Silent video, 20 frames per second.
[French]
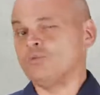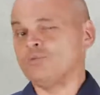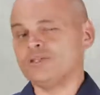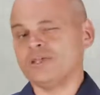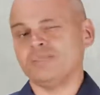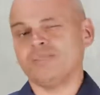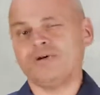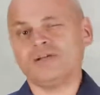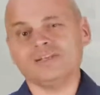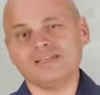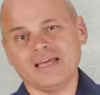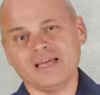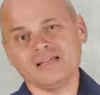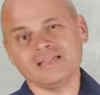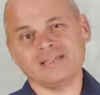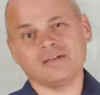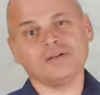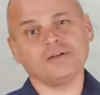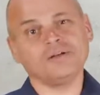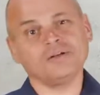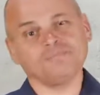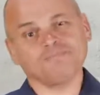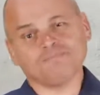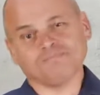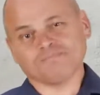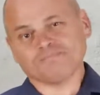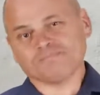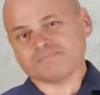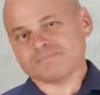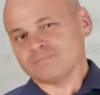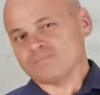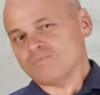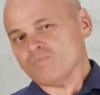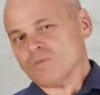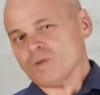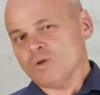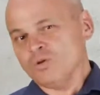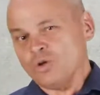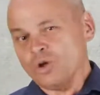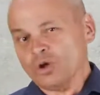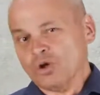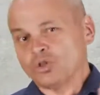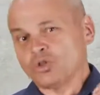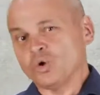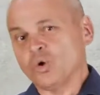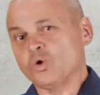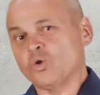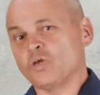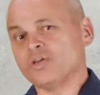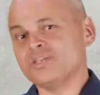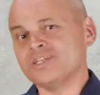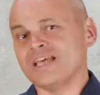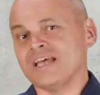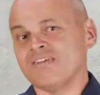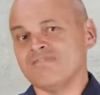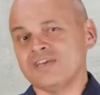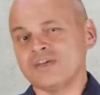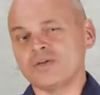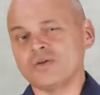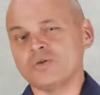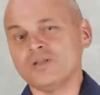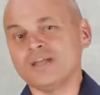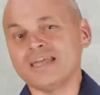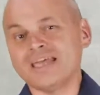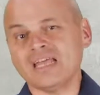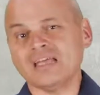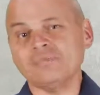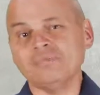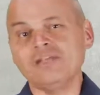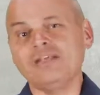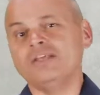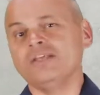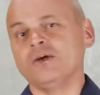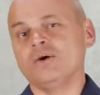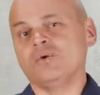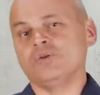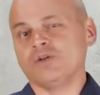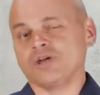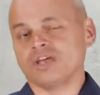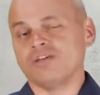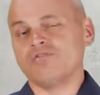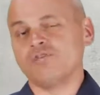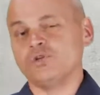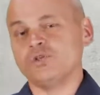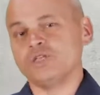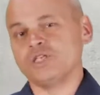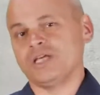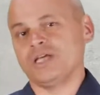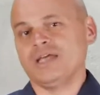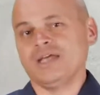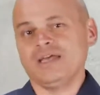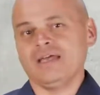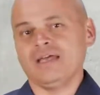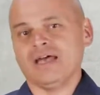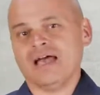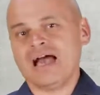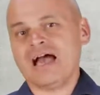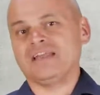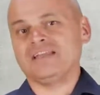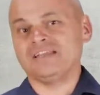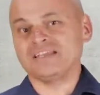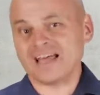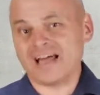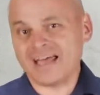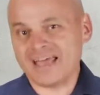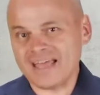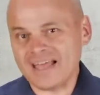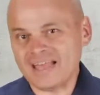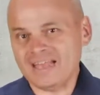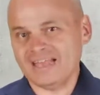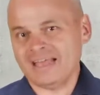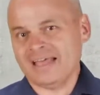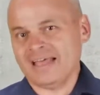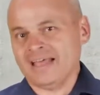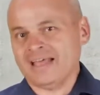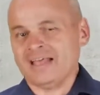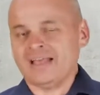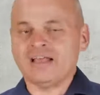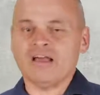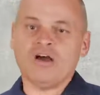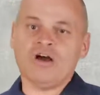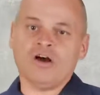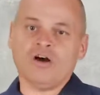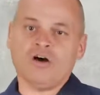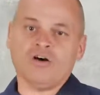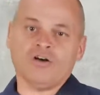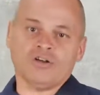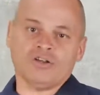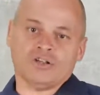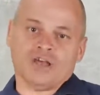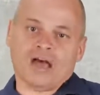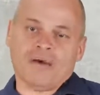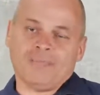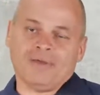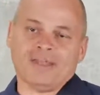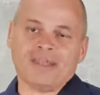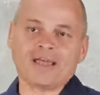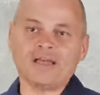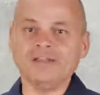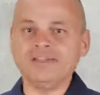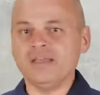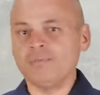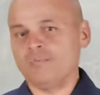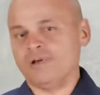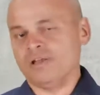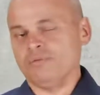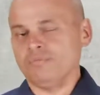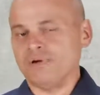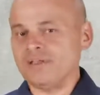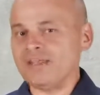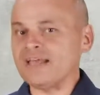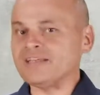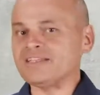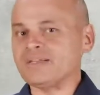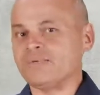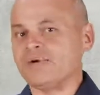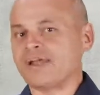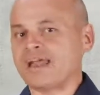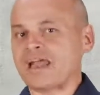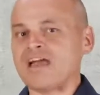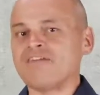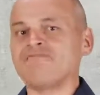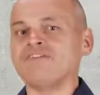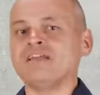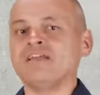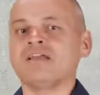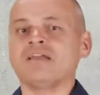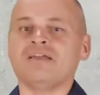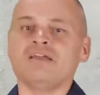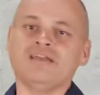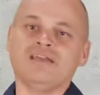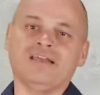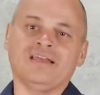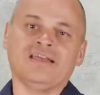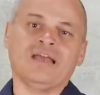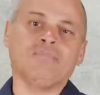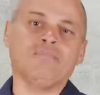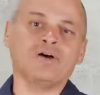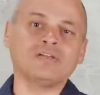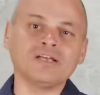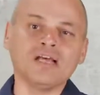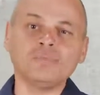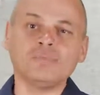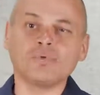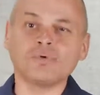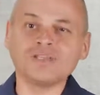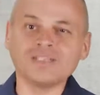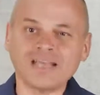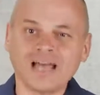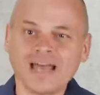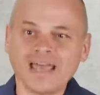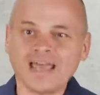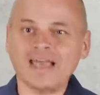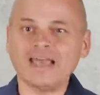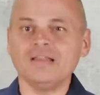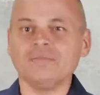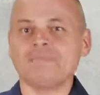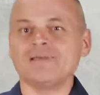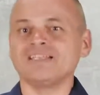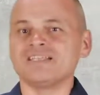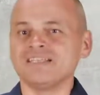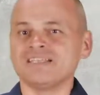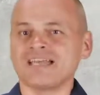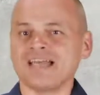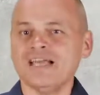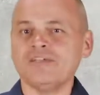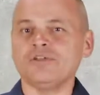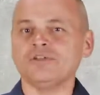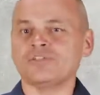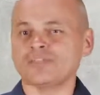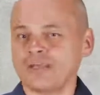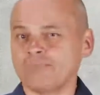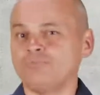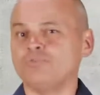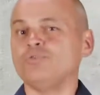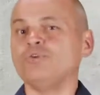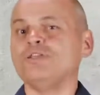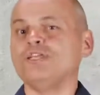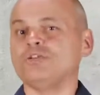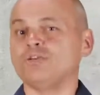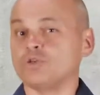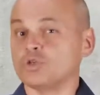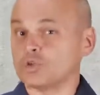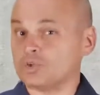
plus important, c'est que le retour de 5,4 millions de réfugiés en Israël euh, amènerait une, menace démographique euh, importante pour Israël, parce qu'Israël ne serait plus un État